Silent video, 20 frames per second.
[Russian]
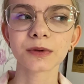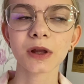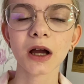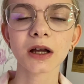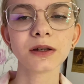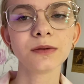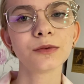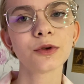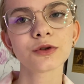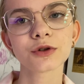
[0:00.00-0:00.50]

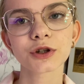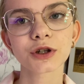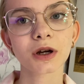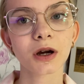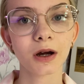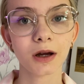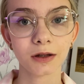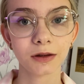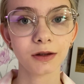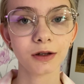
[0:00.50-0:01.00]
Так
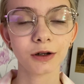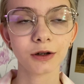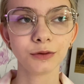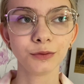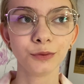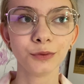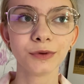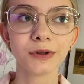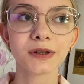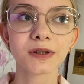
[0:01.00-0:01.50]
немножечко
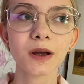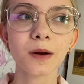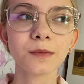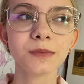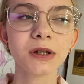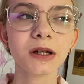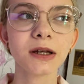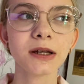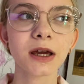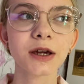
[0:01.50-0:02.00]
отдохнуть. На
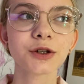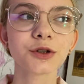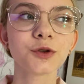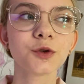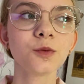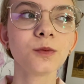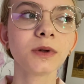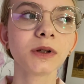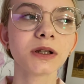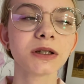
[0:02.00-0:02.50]
самом деле я еще
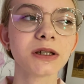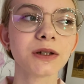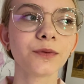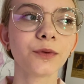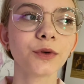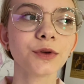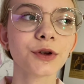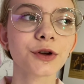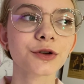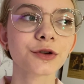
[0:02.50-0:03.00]
думала
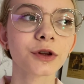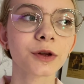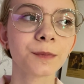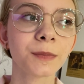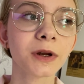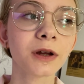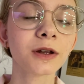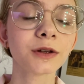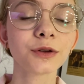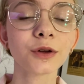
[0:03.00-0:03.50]
сегодня что-то
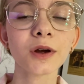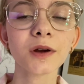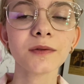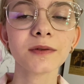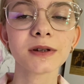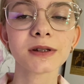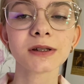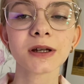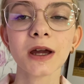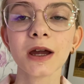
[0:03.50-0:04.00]

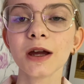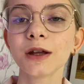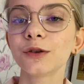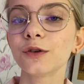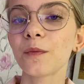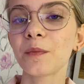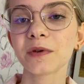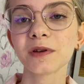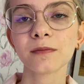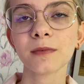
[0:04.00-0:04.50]
приготовить,
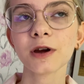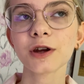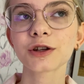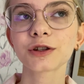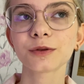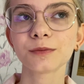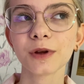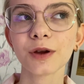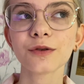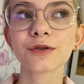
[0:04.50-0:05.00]
но понимаю,
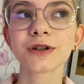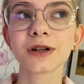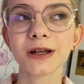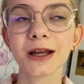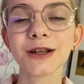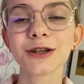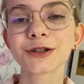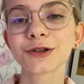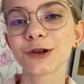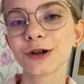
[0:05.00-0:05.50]
что мне уже
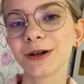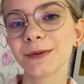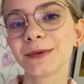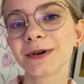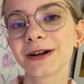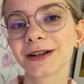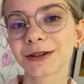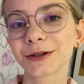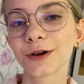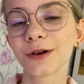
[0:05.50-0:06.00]
лень
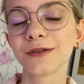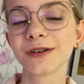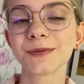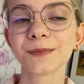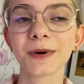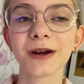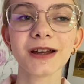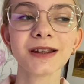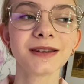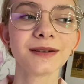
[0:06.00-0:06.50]
что-либо
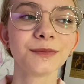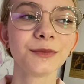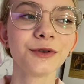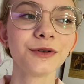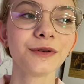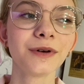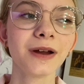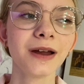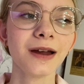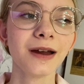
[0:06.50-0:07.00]
готовить.
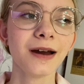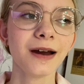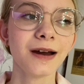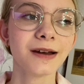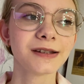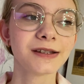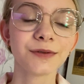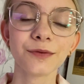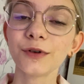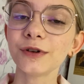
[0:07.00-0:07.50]
Поэтому
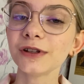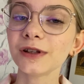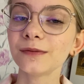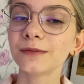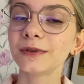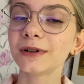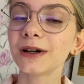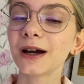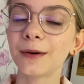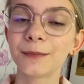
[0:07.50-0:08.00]
сегодня
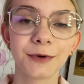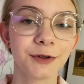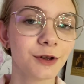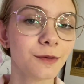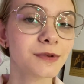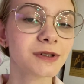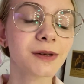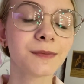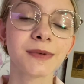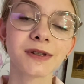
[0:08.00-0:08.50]
мы
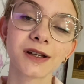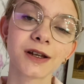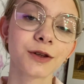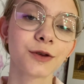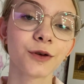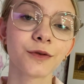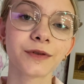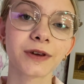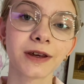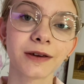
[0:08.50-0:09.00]
обойдемся без
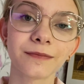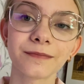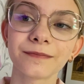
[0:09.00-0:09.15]
готовки.